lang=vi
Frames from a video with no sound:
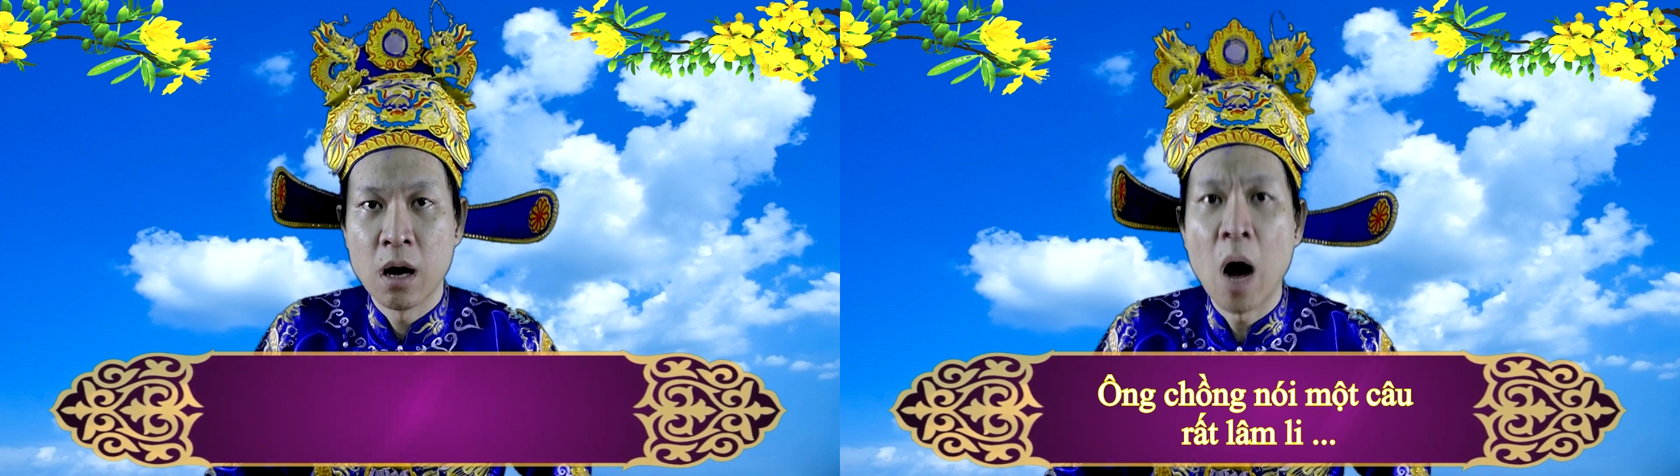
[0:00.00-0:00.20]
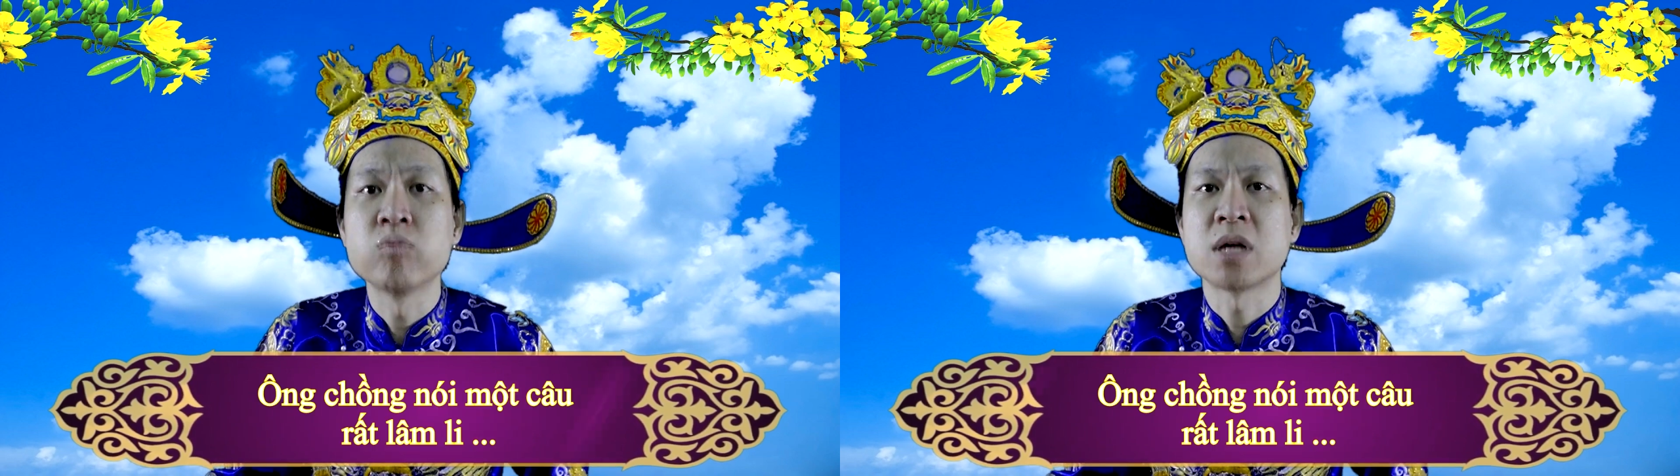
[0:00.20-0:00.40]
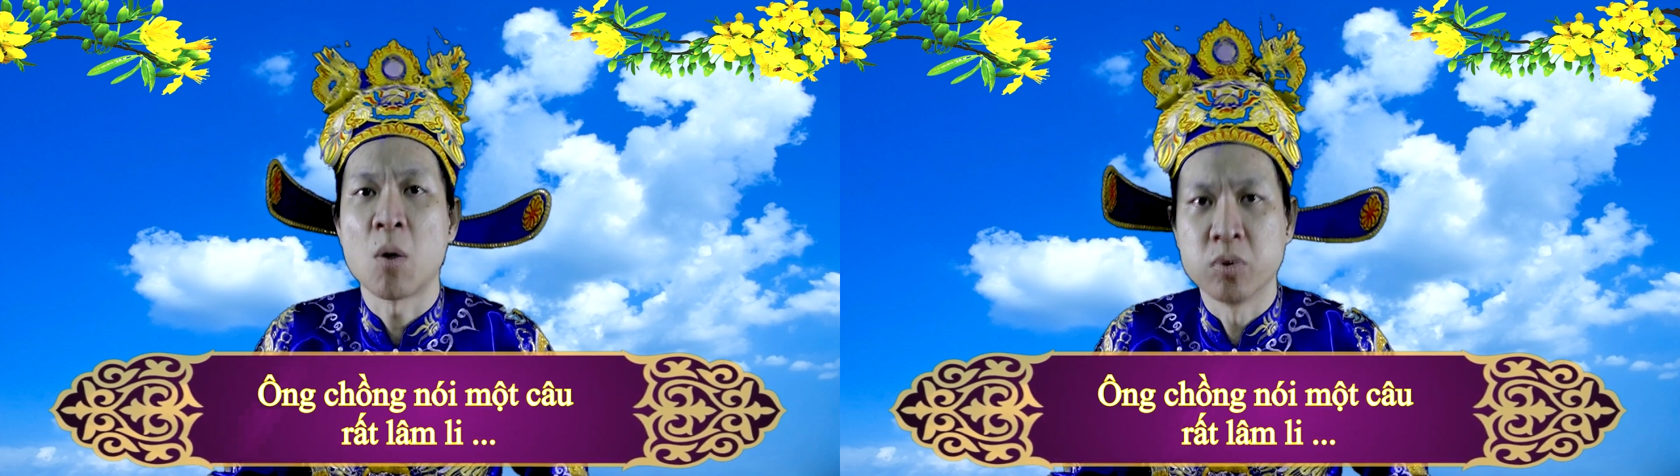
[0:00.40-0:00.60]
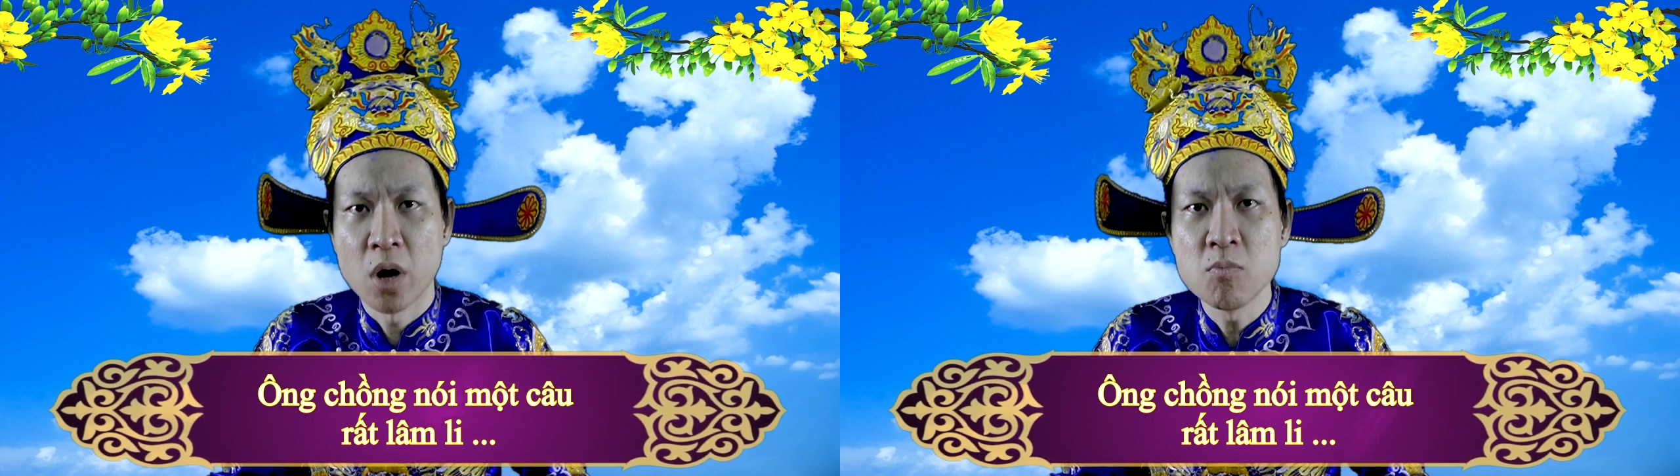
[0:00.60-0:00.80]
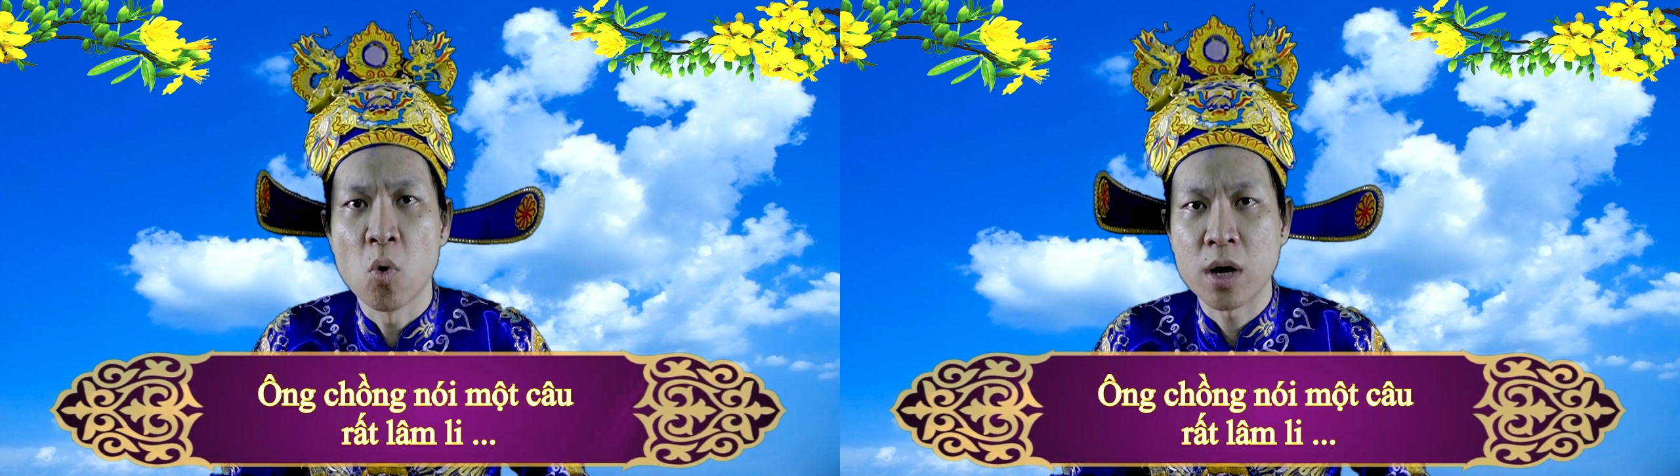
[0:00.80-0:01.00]
Ông chồng
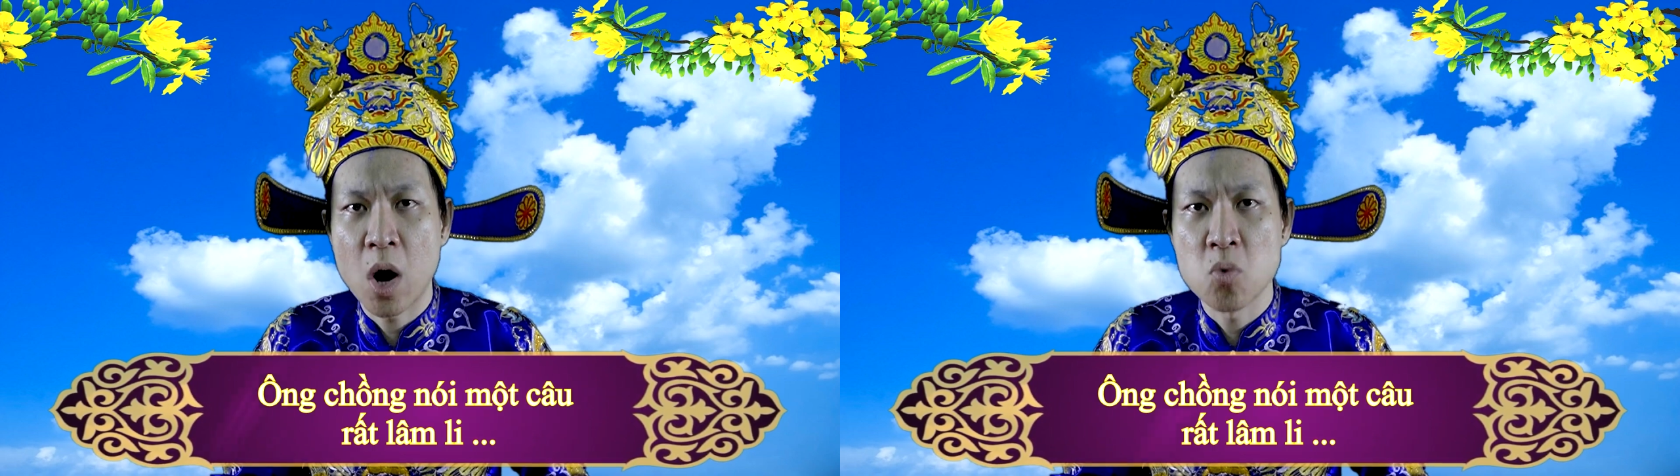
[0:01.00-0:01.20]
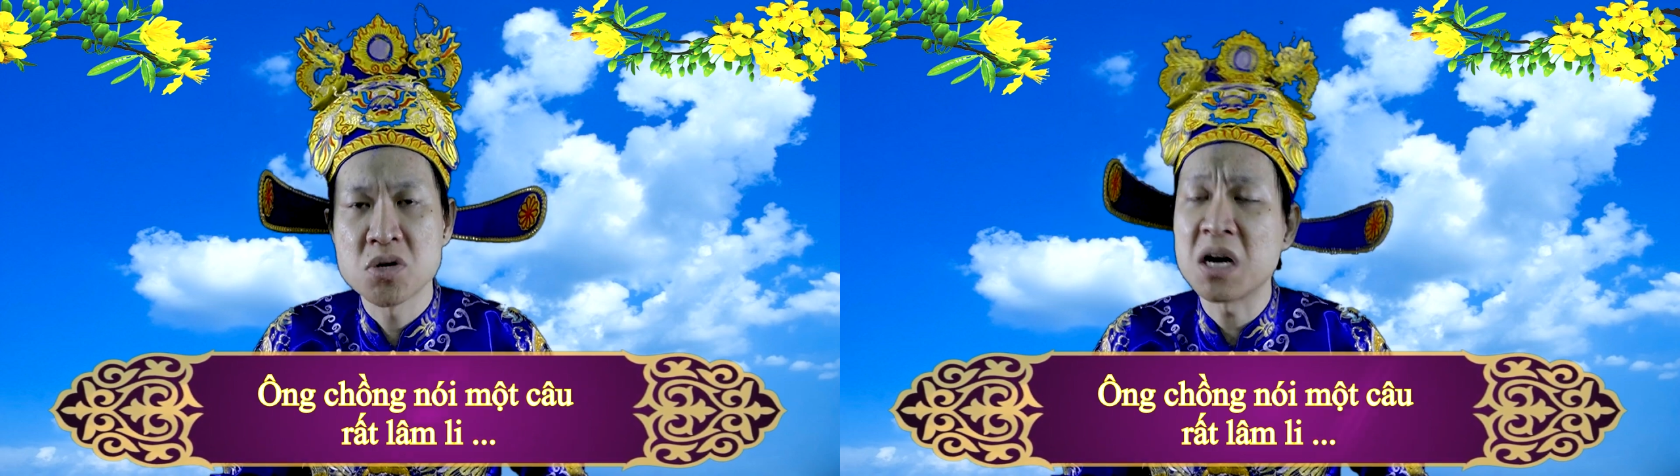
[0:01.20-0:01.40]
nói một câu